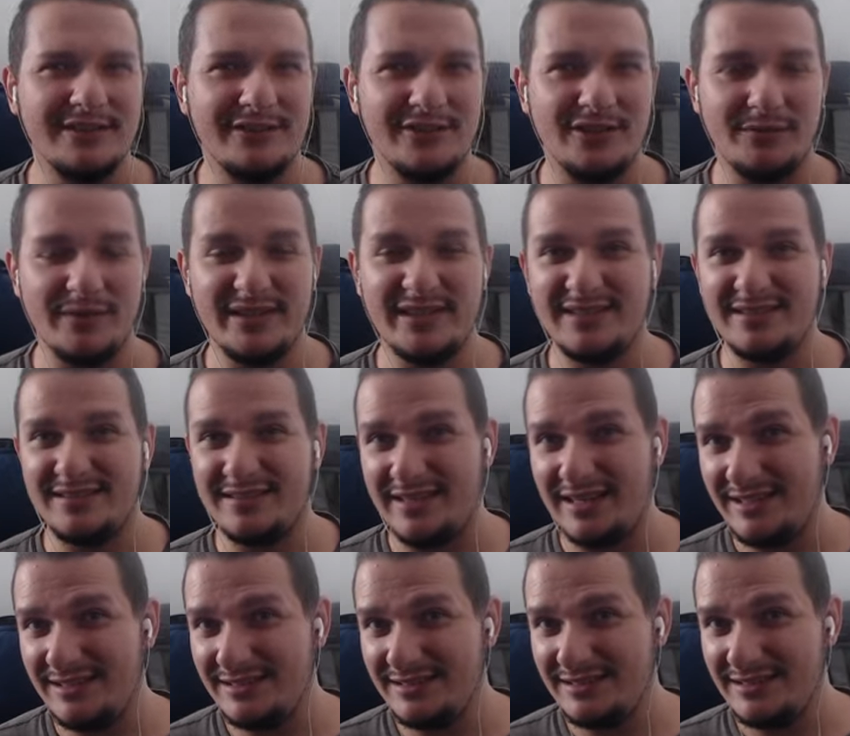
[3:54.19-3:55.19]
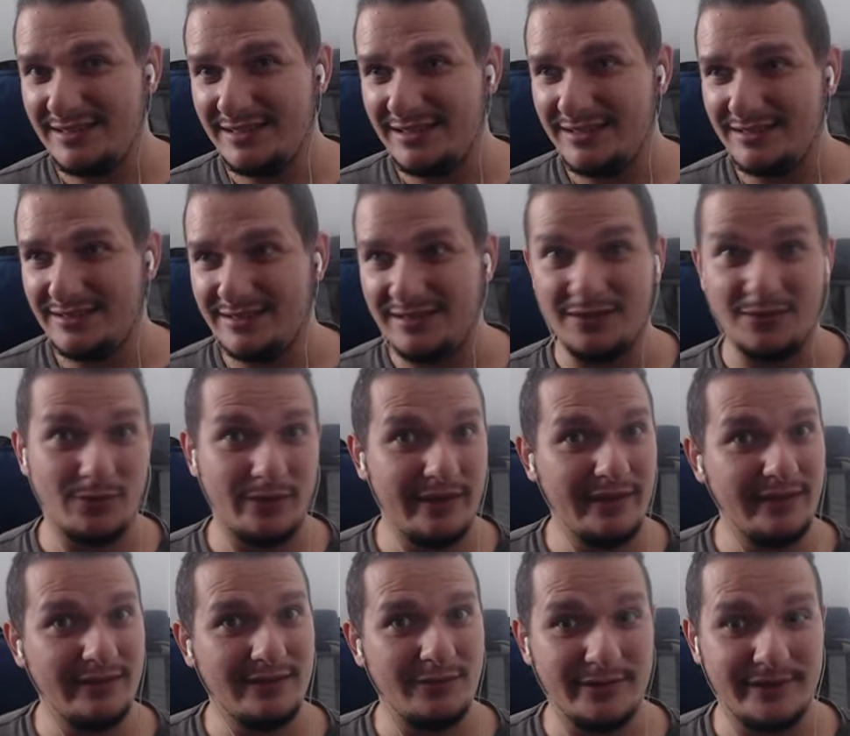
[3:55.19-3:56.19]
Geralmente é 100,
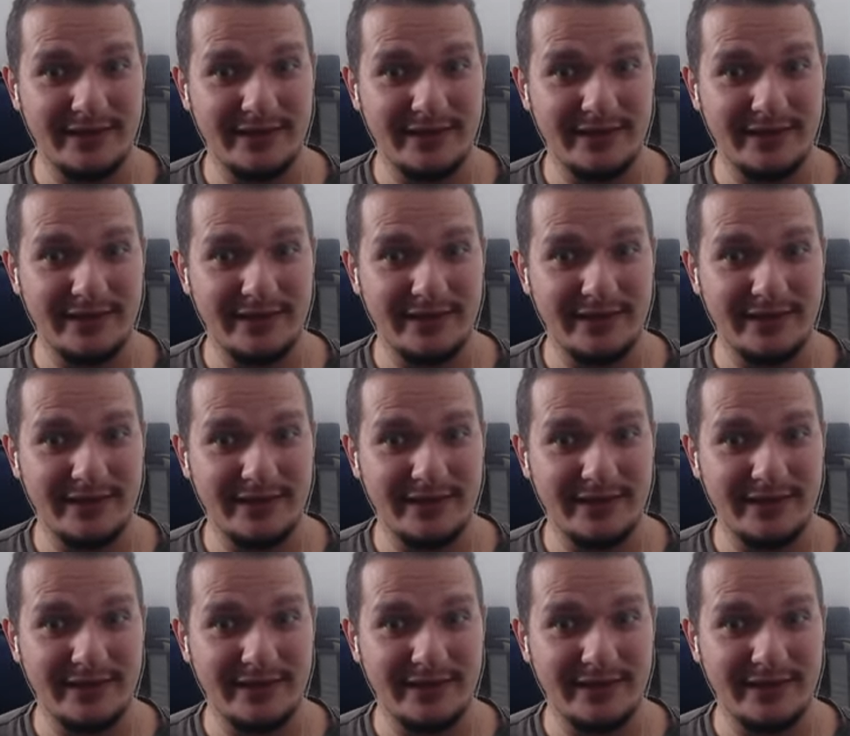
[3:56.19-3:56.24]
50,